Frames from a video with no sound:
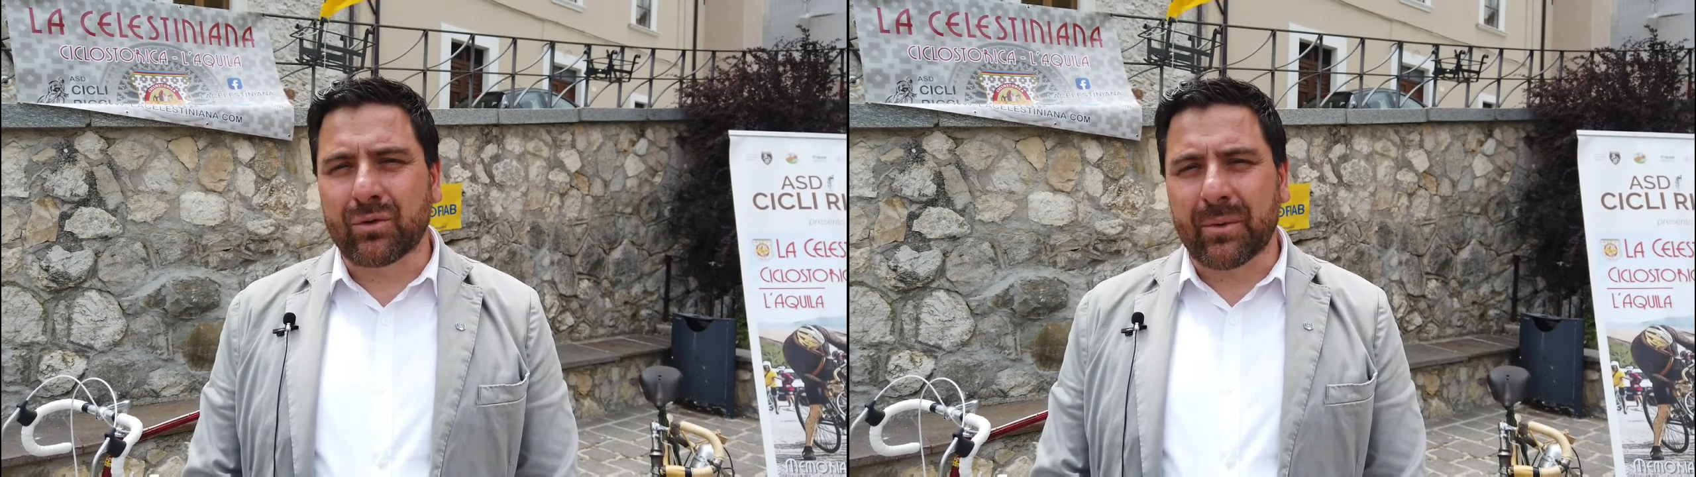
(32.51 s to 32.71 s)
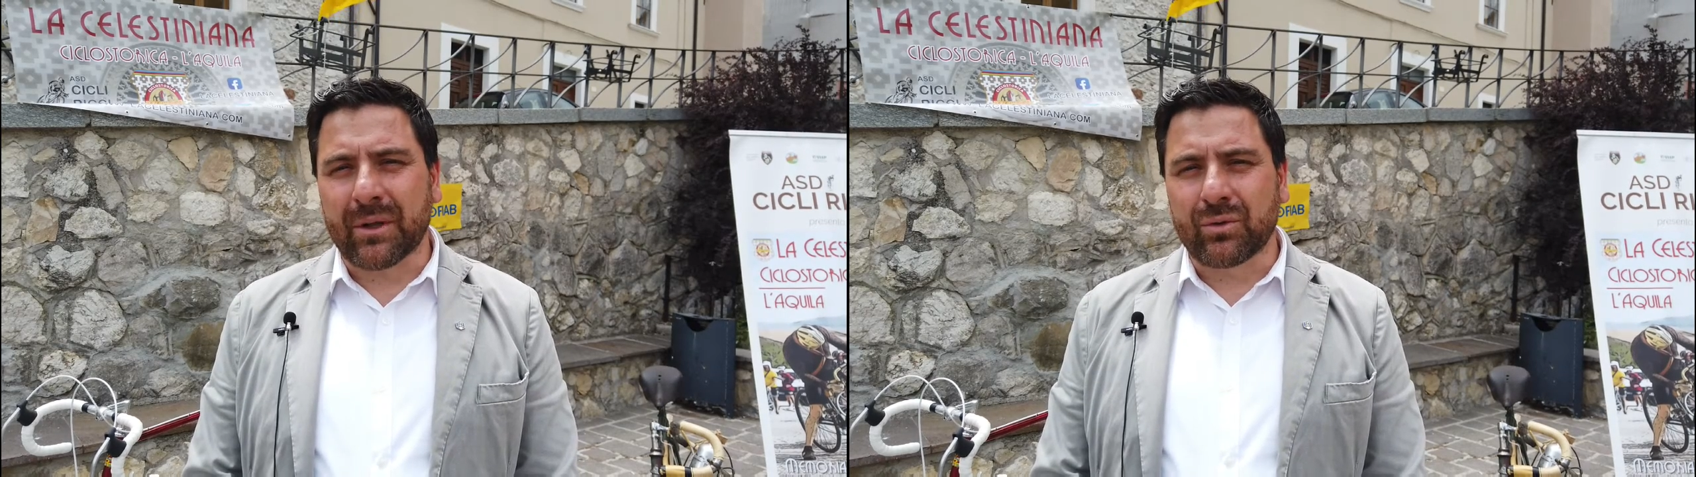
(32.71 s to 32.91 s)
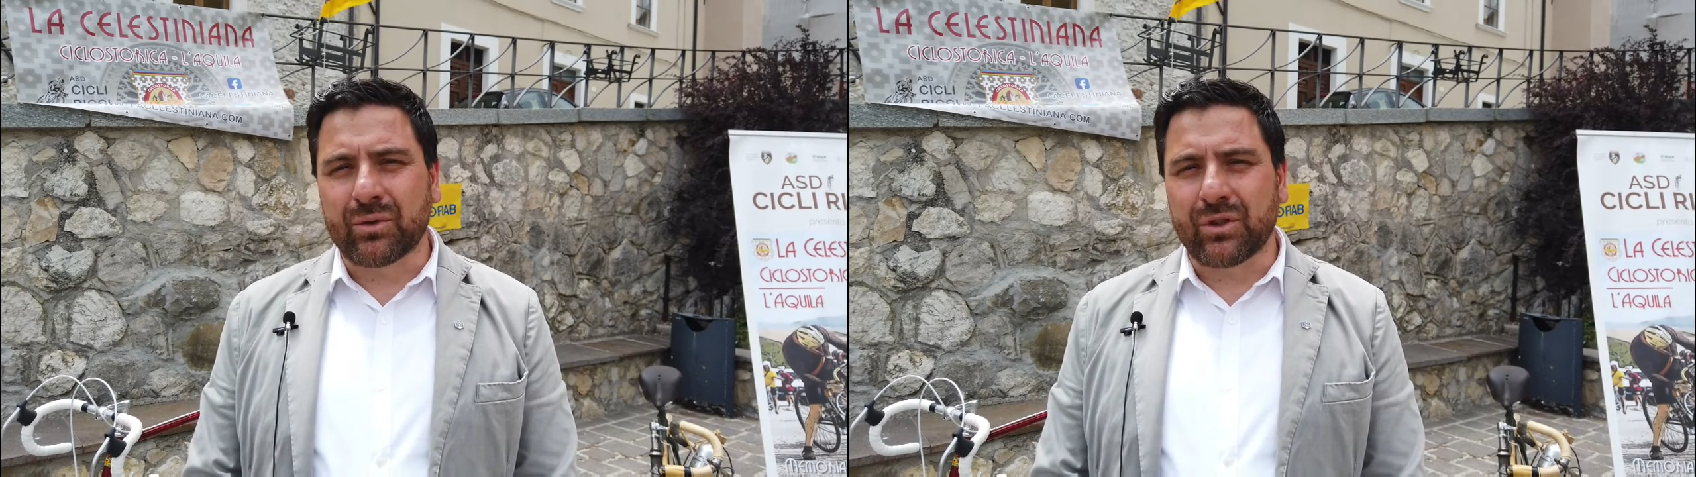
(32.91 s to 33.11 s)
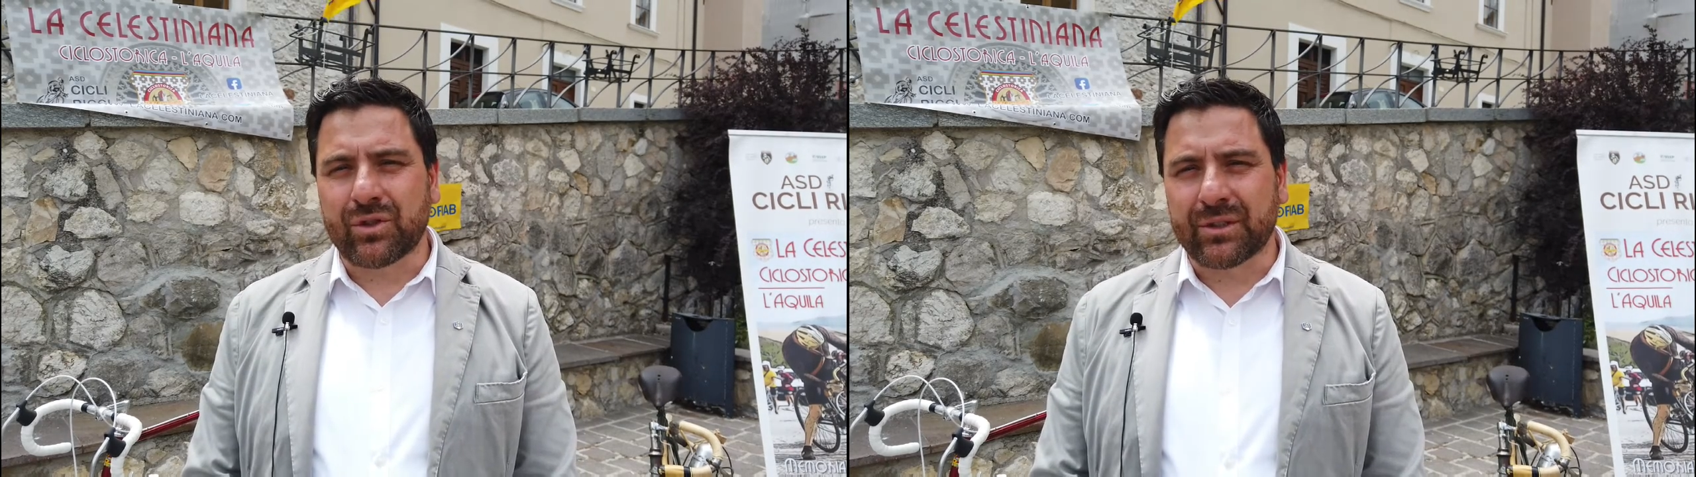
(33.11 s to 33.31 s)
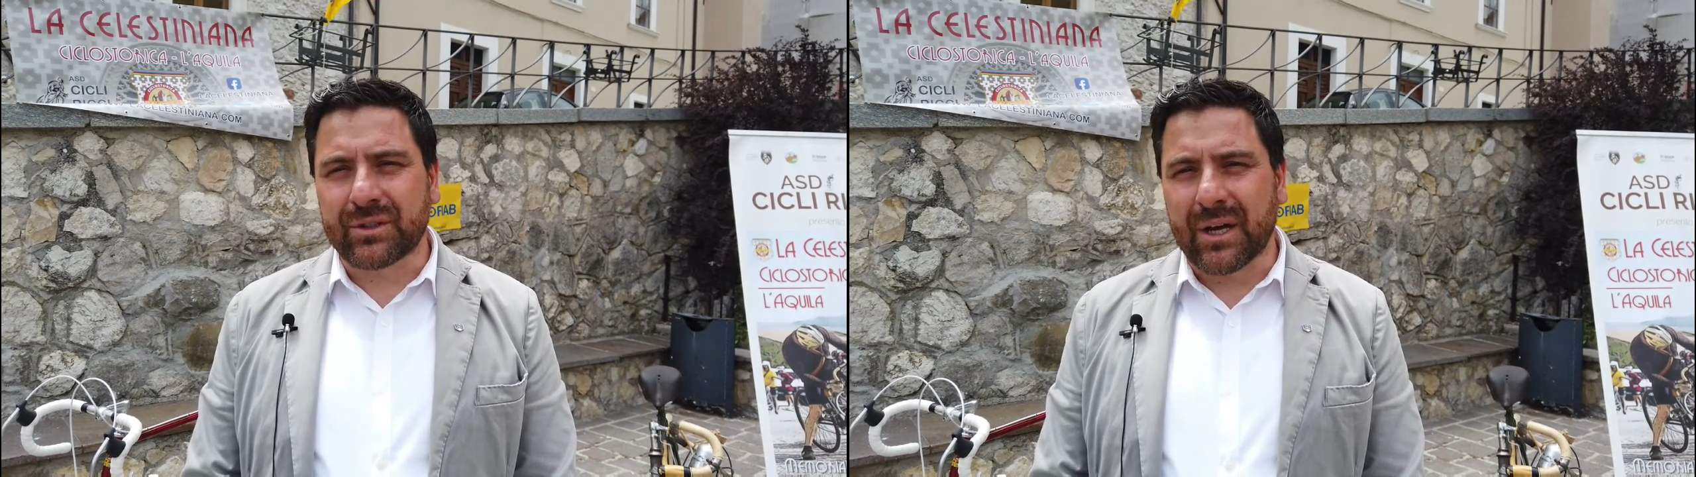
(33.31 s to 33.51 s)
soprattutto
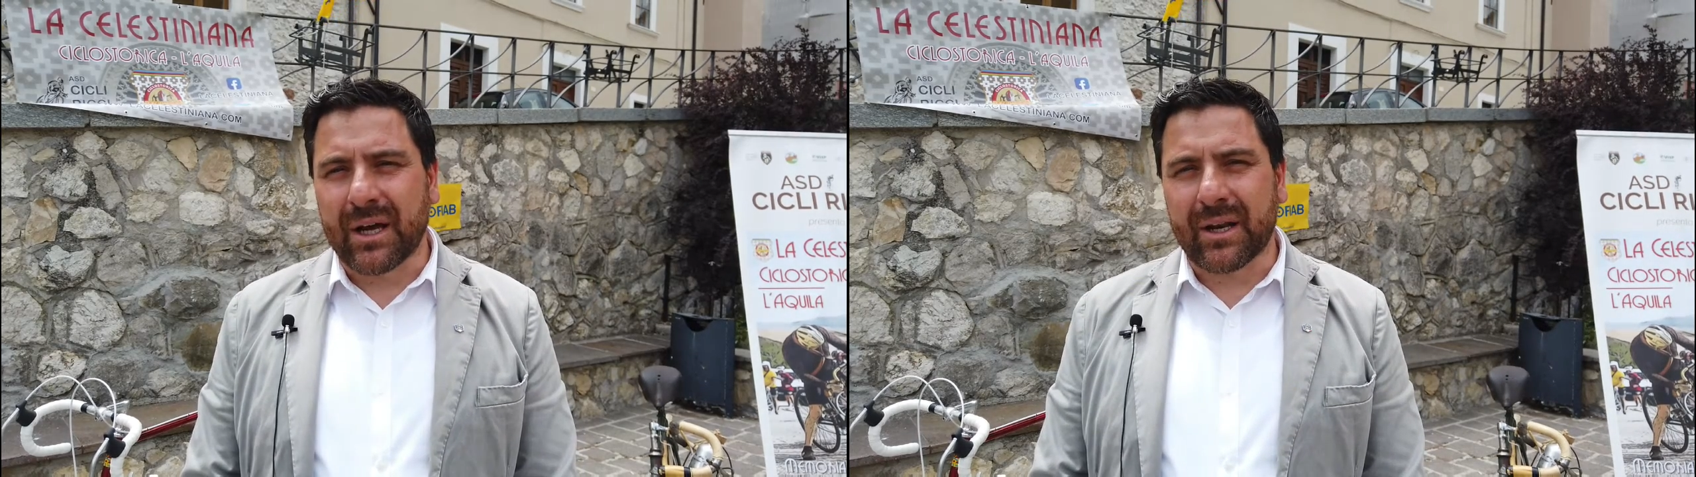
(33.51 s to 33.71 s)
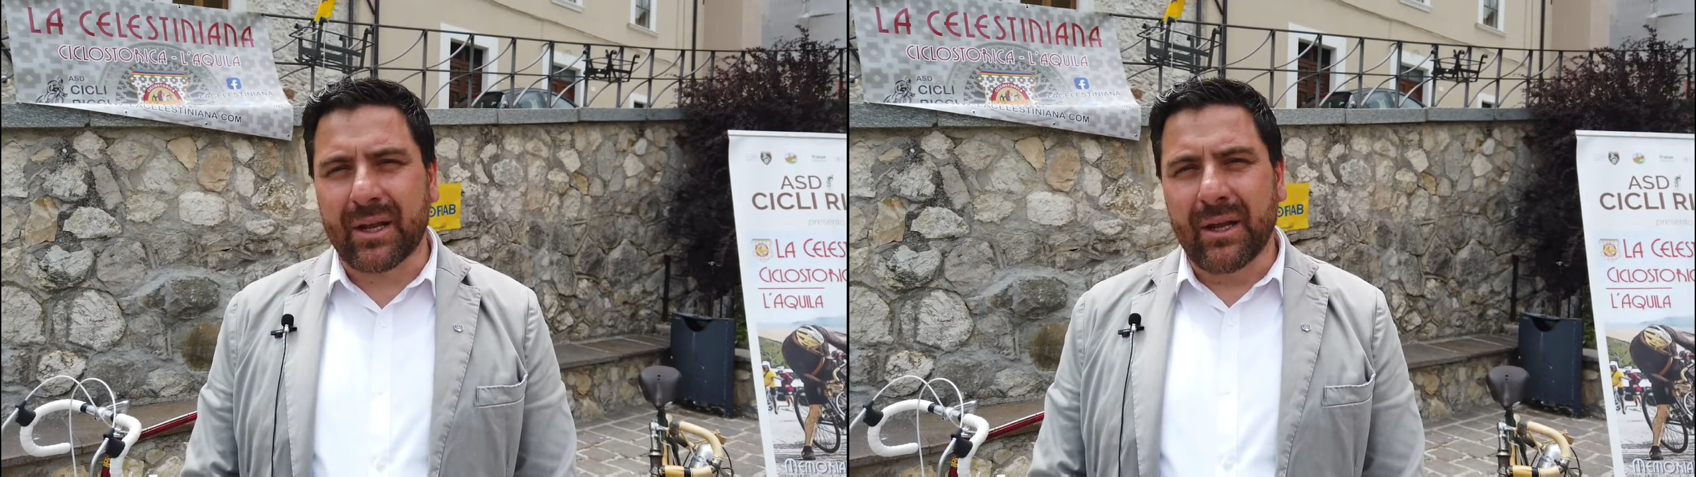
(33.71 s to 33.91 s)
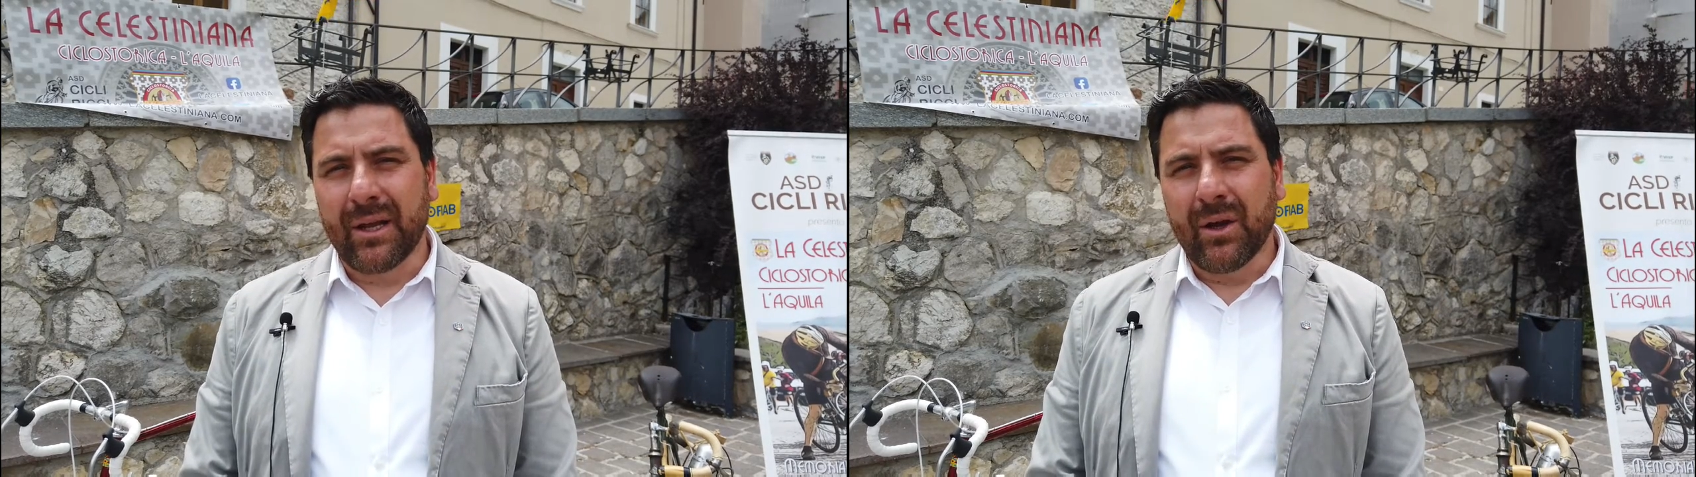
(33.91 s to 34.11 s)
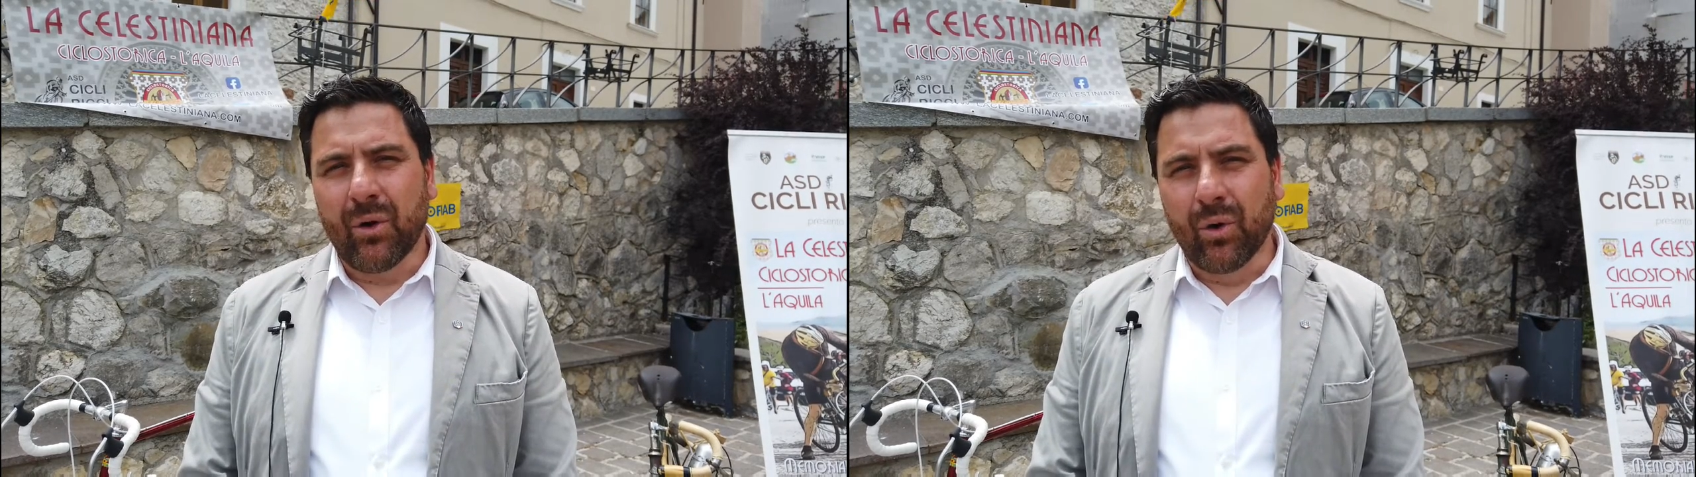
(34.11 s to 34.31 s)
incentrare